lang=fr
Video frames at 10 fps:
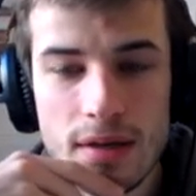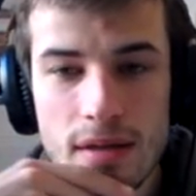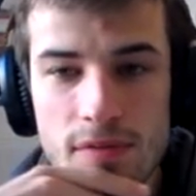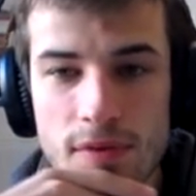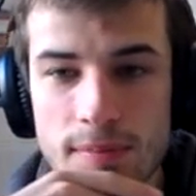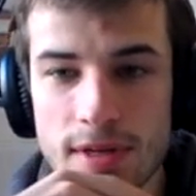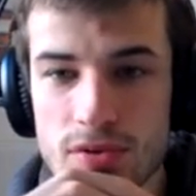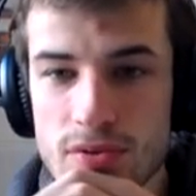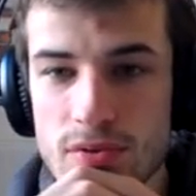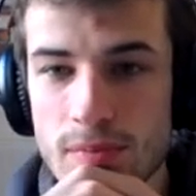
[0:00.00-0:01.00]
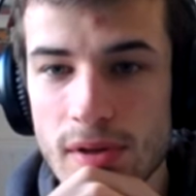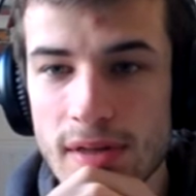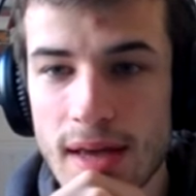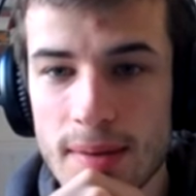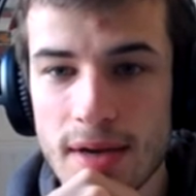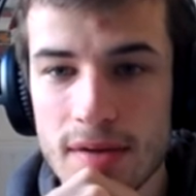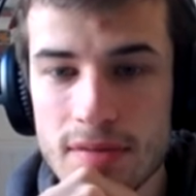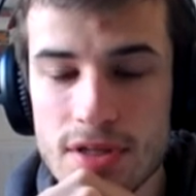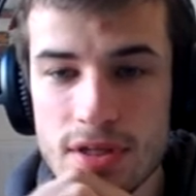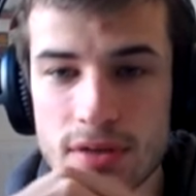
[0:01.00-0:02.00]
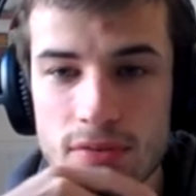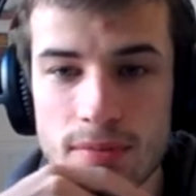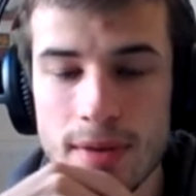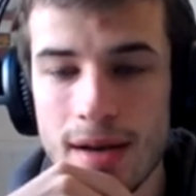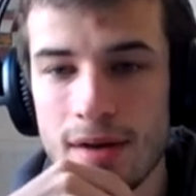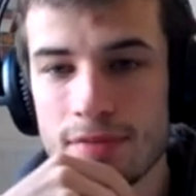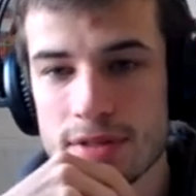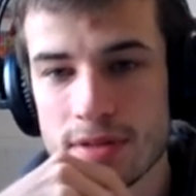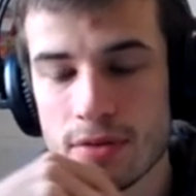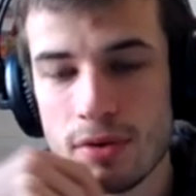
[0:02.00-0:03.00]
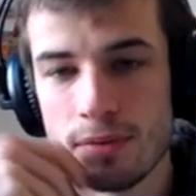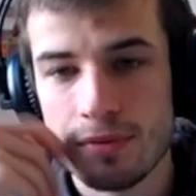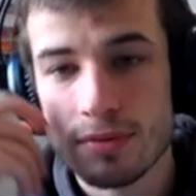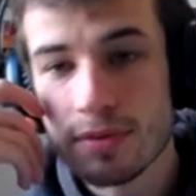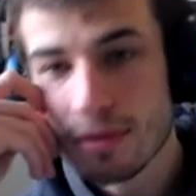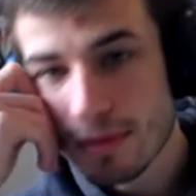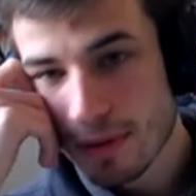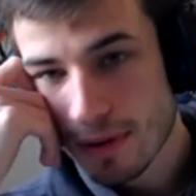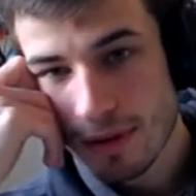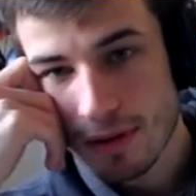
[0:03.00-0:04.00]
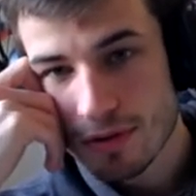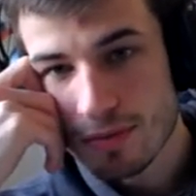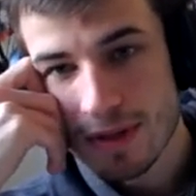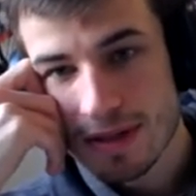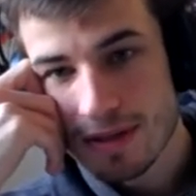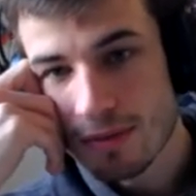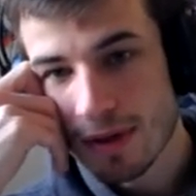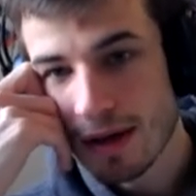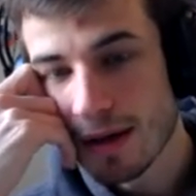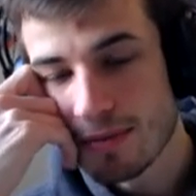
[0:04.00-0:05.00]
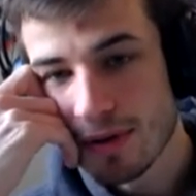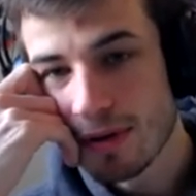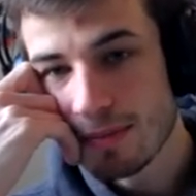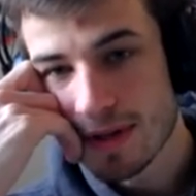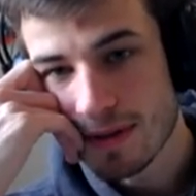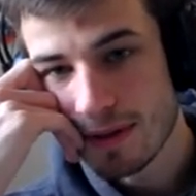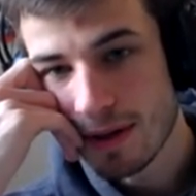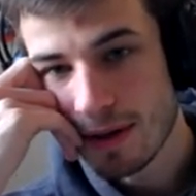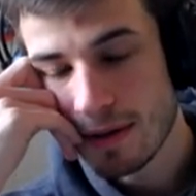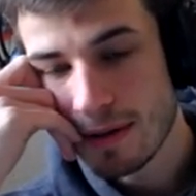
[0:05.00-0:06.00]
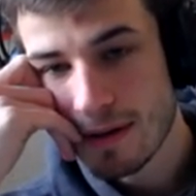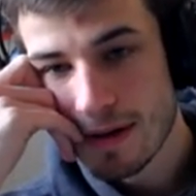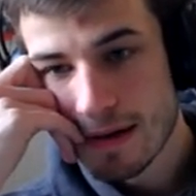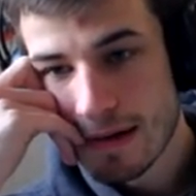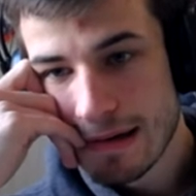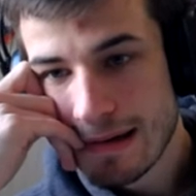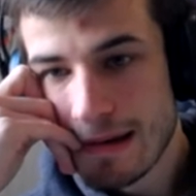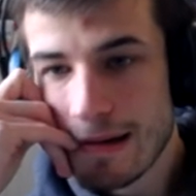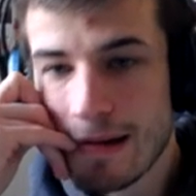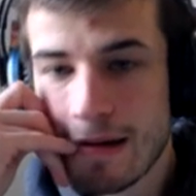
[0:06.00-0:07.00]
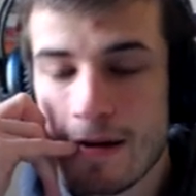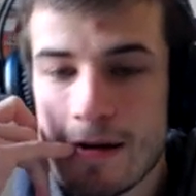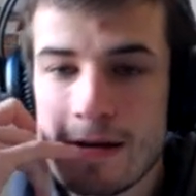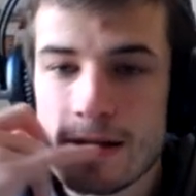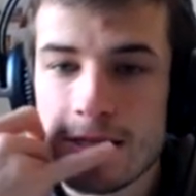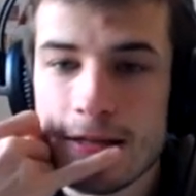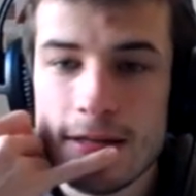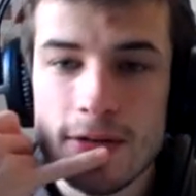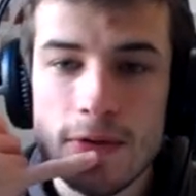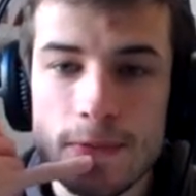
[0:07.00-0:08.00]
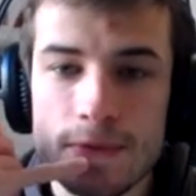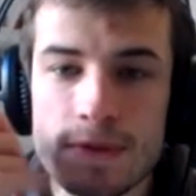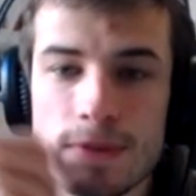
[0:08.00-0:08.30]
Il fait peut-être juste une bonne gagne, il réfléchit et tout. Mais à la fin, c'était trop obvious. Quand tu mets 10 secondes à capturer une pièce en un. C'était trop obvious.